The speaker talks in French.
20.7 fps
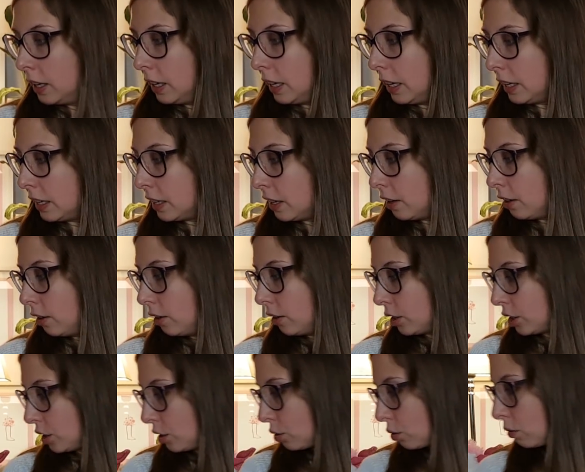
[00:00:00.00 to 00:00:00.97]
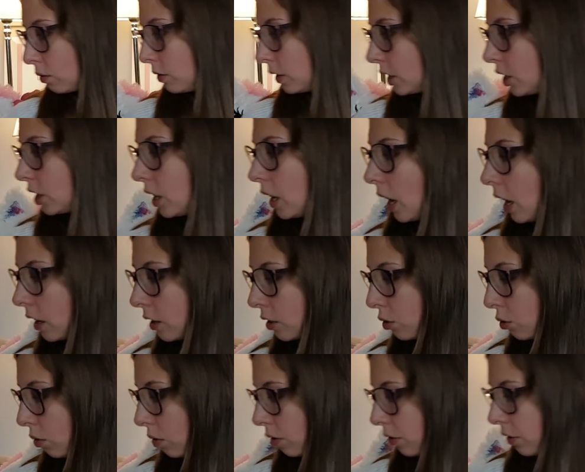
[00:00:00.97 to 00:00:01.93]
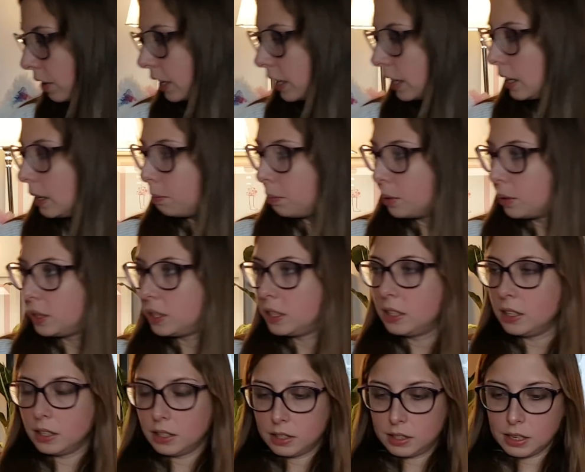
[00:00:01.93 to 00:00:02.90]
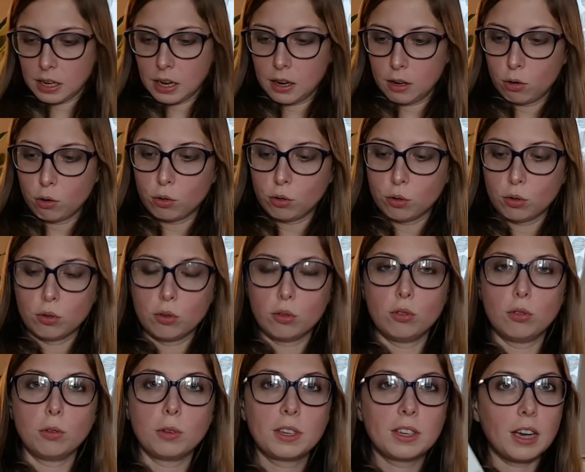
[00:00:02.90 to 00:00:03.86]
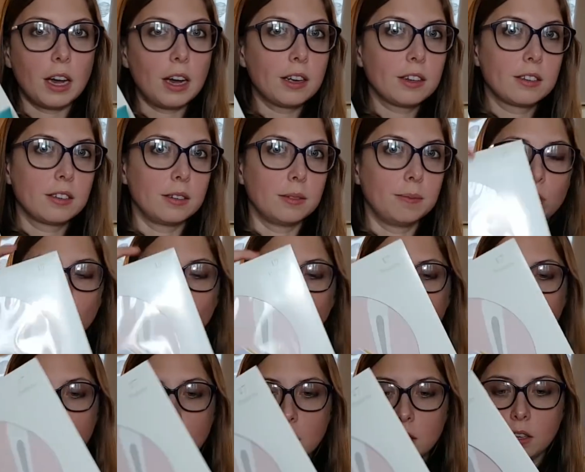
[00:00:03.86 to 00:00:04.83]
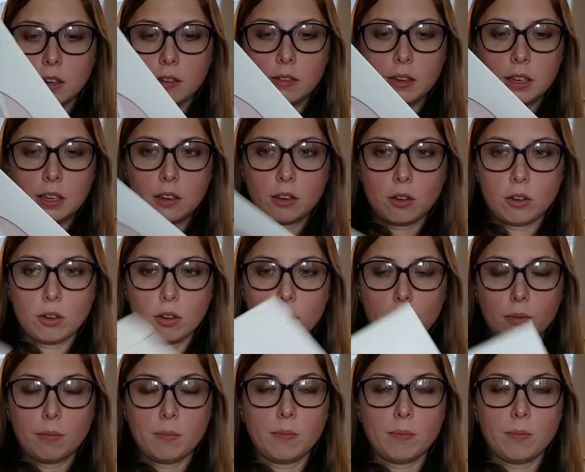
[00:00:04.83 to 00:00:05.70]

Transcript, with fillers: Et euh, j'ai trouvé chez Action en fait les petits. C'est un lot de, cartes, de cartes avec, euh,